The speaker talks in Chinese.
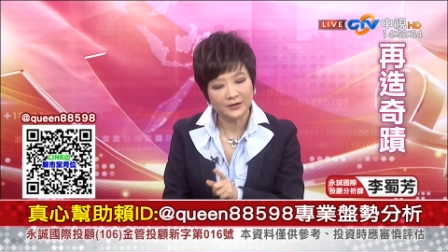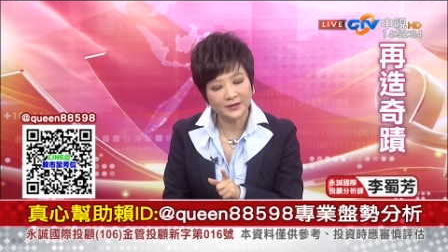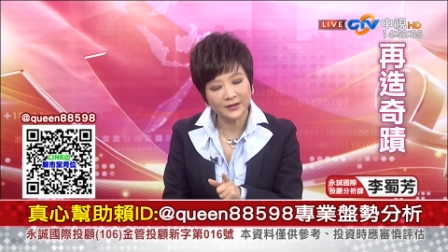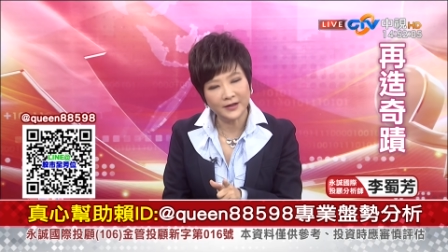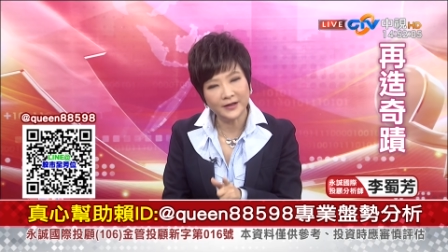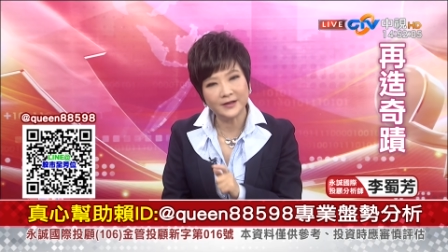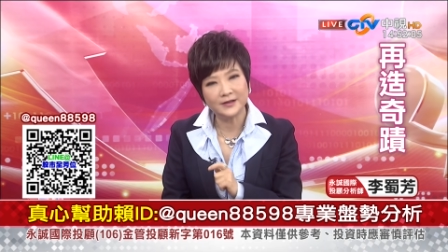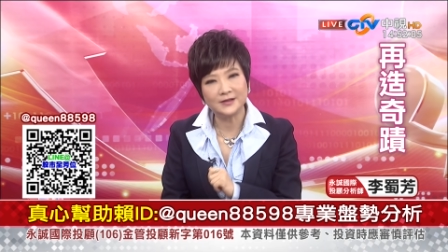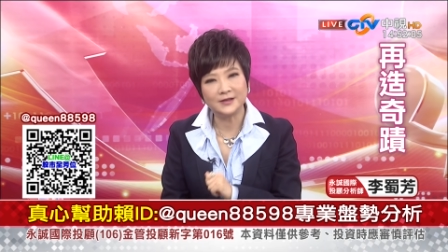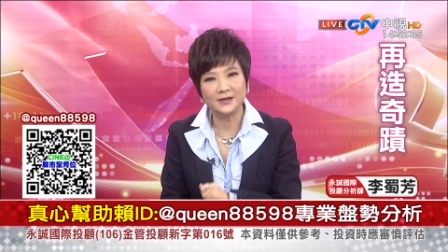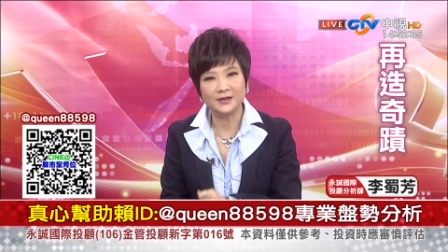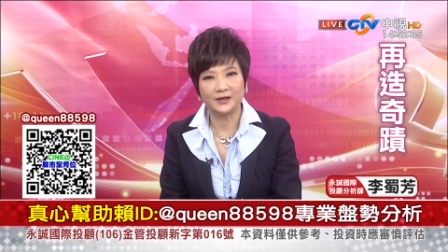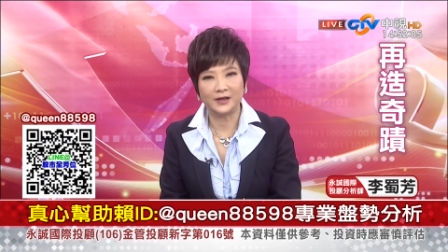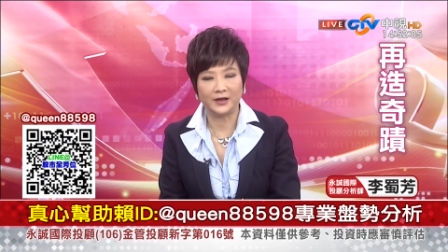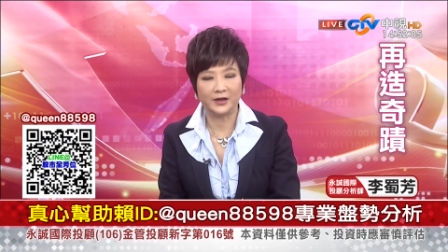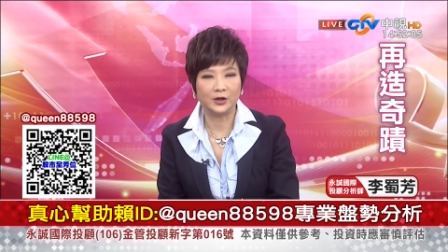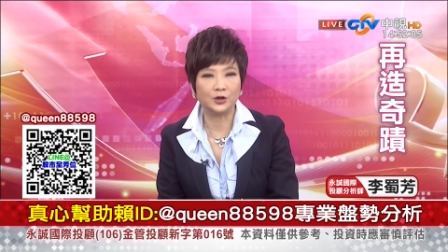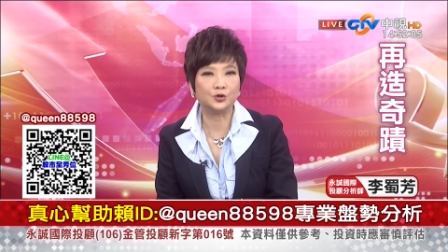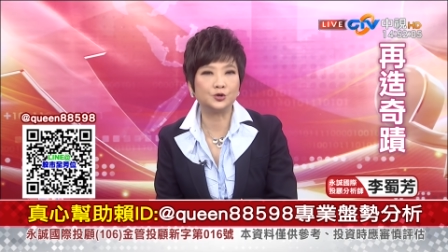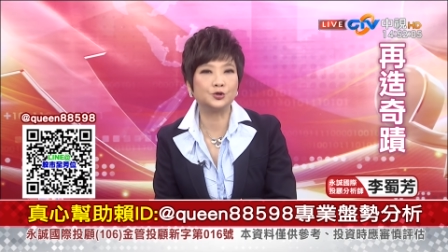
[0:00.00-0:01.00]
第二季的
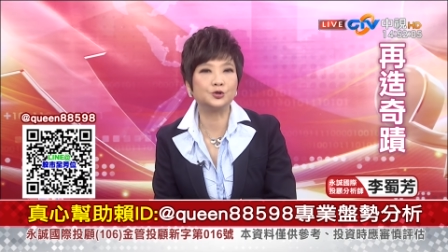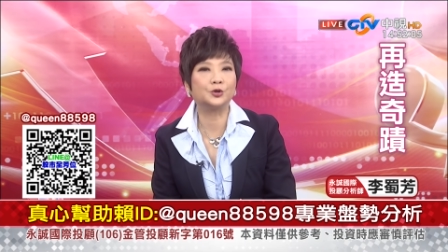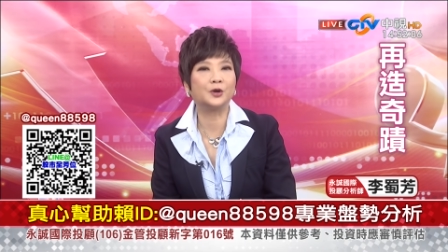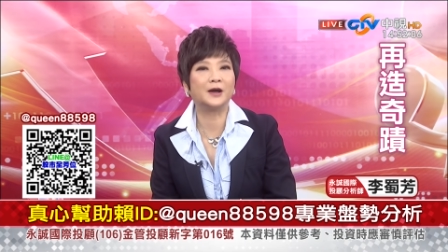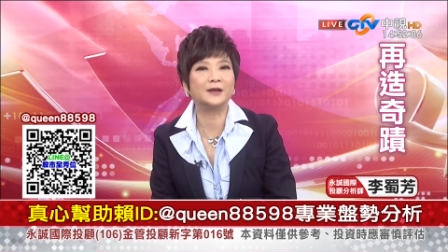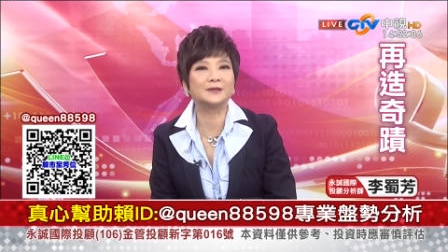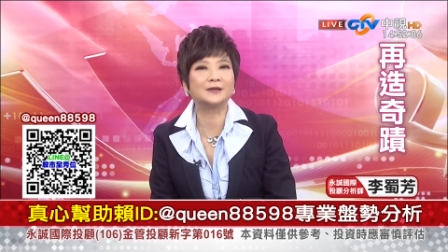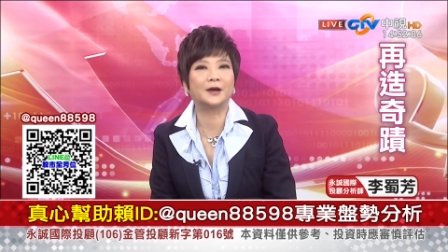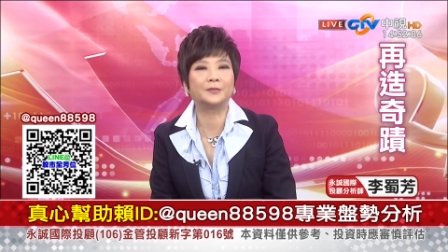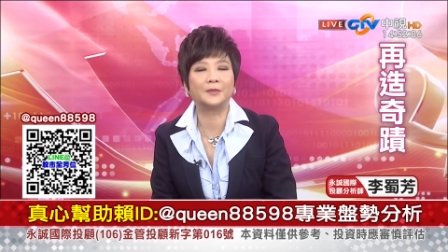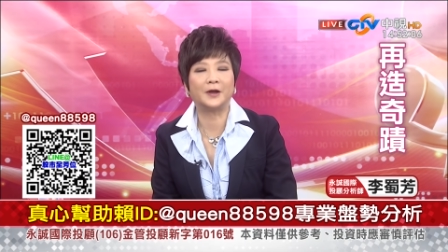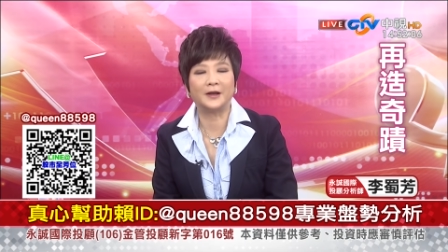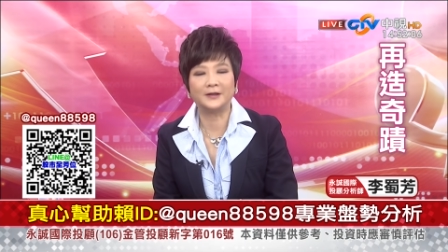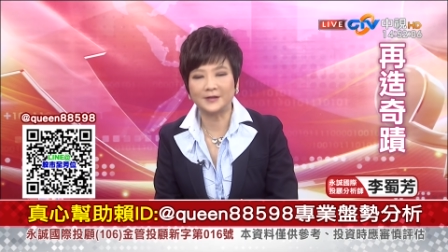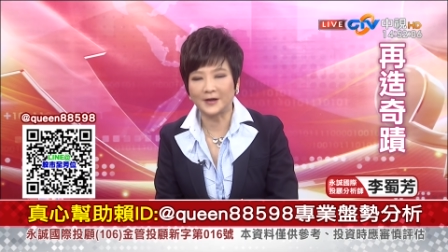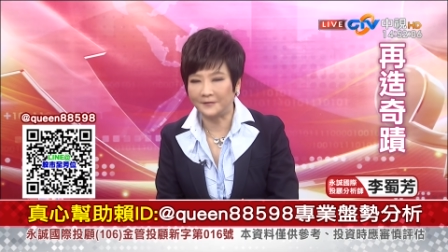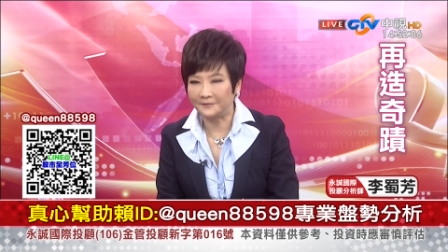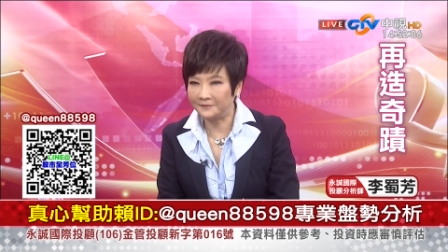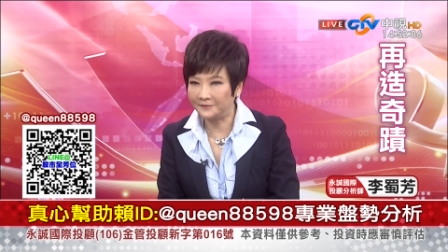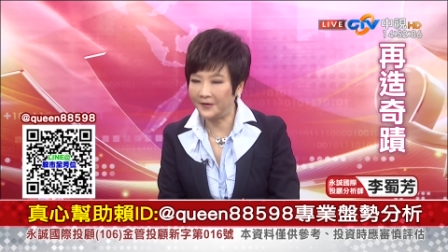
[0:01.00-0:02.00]
一个区块上面来
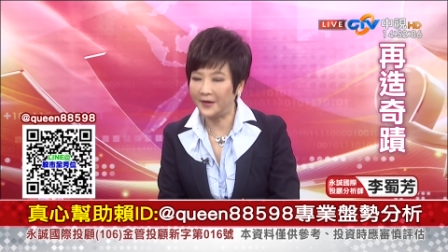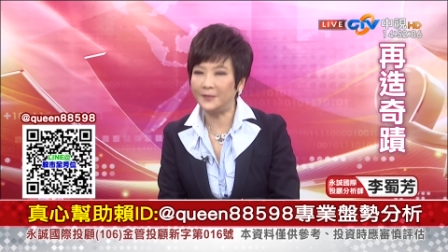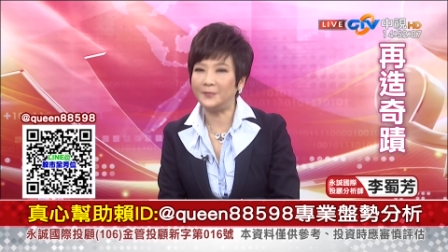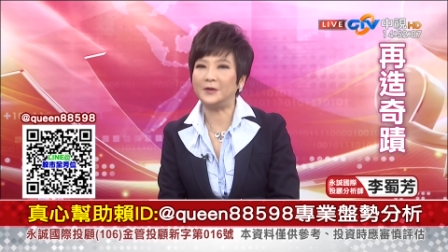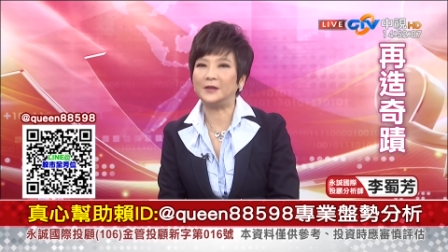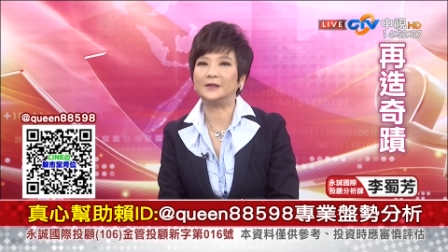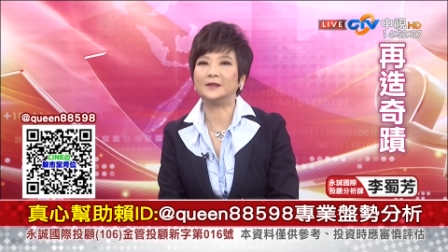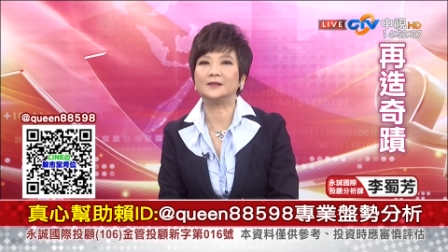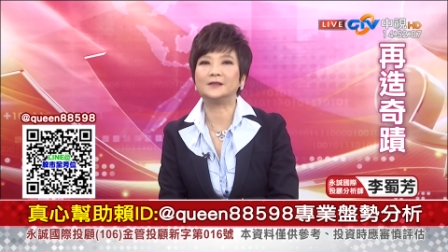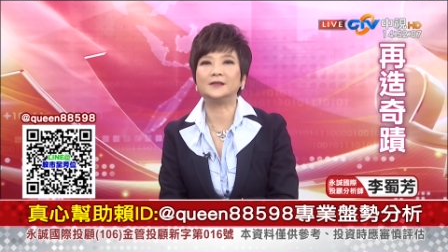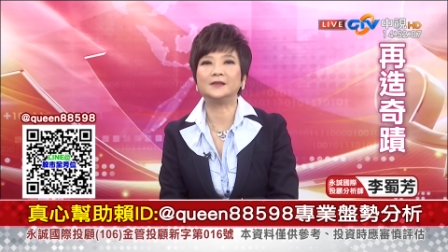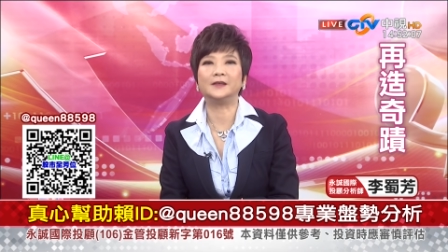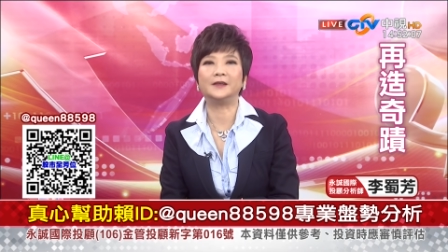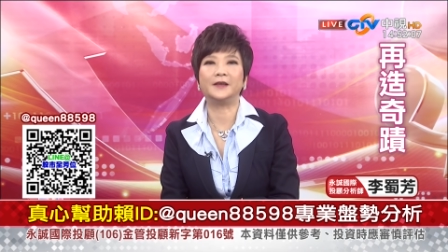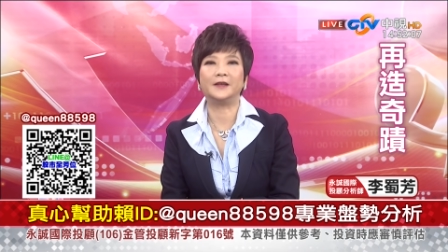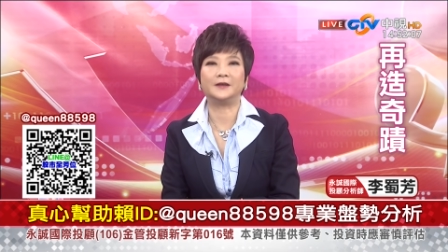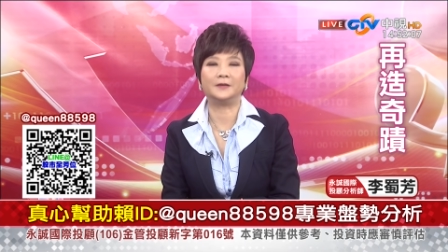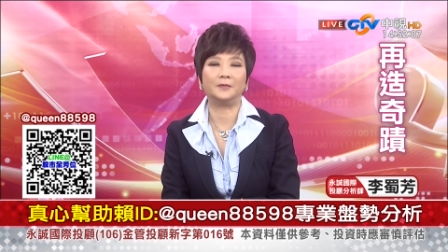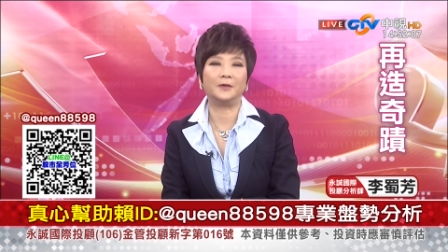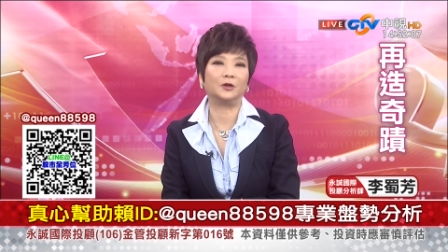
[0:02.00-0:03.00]
讲，非品的系
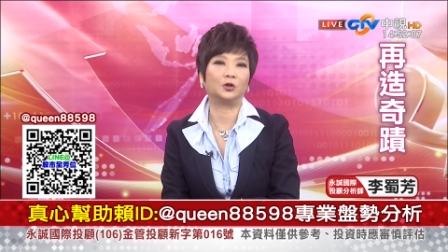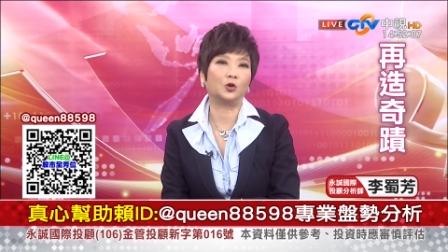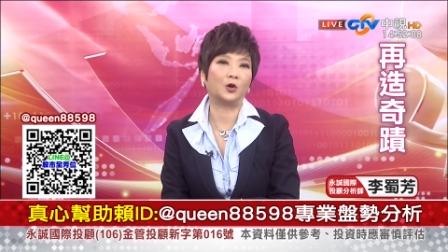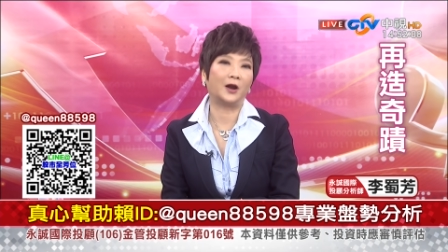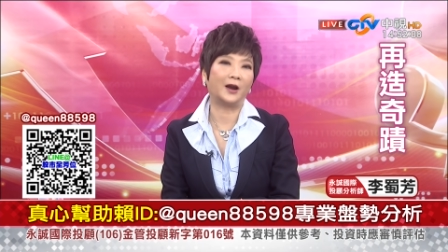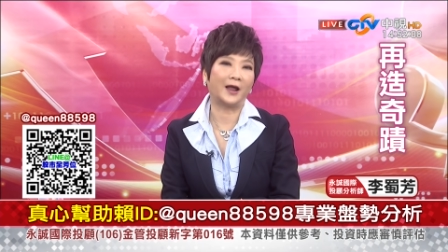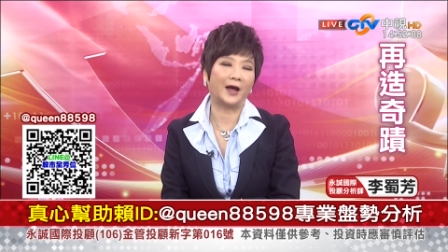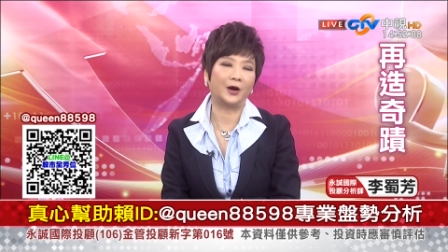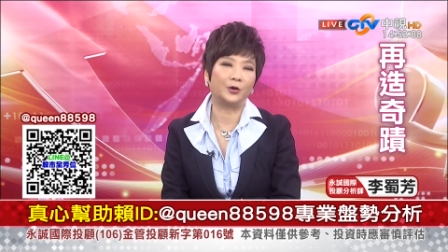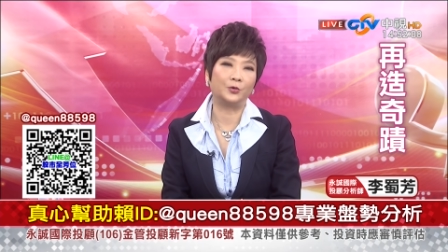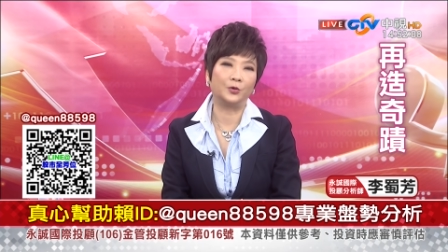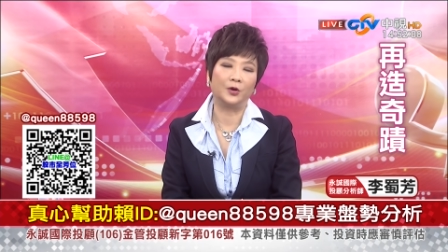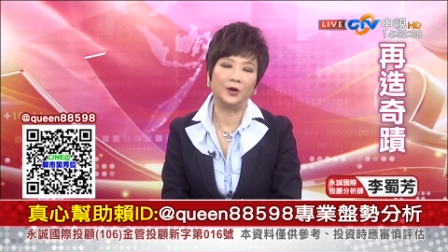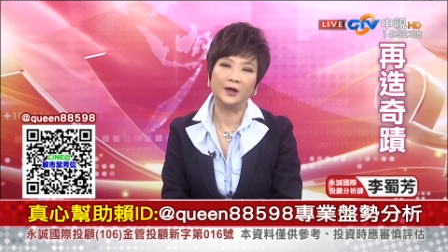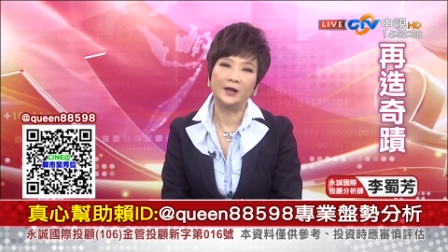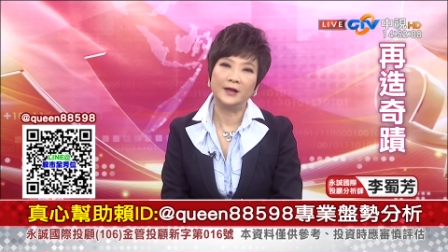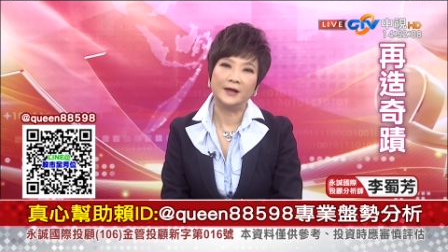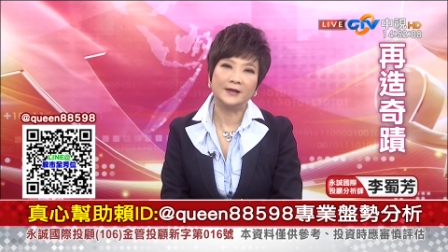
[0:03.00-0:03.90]
列里面都要拉货，